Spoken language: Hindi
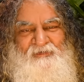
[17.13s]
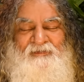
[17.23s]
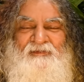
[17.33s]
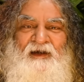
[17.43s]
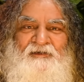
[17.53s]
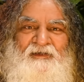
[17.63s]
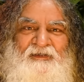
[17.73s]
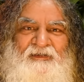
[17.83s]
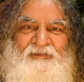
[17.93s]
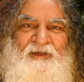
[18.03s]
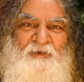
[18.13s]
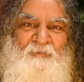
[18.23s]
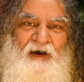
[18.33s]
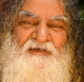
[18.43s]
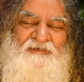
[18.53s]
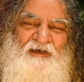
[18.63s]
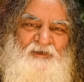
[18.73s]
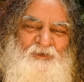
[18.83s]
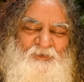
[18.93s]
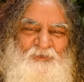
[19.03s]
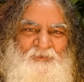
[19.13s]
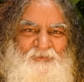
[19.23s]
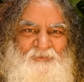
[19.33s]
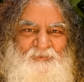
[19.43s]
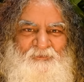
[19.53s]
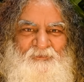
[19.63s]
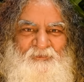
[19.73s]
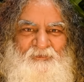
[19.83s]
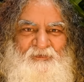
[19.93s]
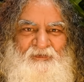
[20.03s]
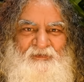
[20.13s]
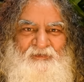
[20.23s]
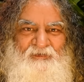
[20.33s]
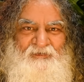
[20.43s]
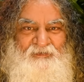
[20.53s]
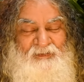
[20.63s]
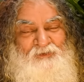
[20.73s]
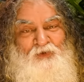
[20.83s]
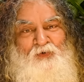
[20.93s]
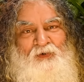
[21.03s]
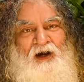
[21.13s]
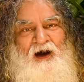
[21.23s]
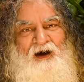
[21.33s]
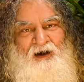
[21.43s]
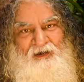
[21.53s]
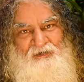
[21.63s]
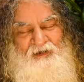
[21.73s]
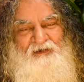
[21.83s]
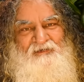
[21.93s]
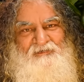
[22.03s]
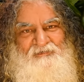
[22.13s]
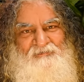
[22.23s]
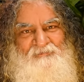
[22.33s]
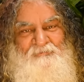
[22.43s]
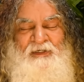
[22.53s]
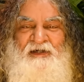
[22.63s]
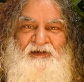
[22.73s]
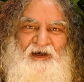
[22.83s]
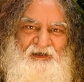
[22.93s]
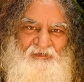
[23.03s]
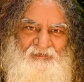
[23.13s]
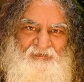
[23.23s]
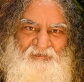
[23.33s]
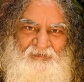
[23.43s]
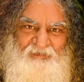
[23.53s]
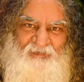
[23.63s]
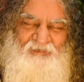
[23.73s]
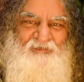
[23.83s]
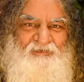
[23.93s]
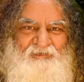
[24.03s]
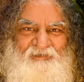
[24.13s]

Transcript: रत्नाकर कहते हैं महासागर को रत्नों का आगार भंडार घर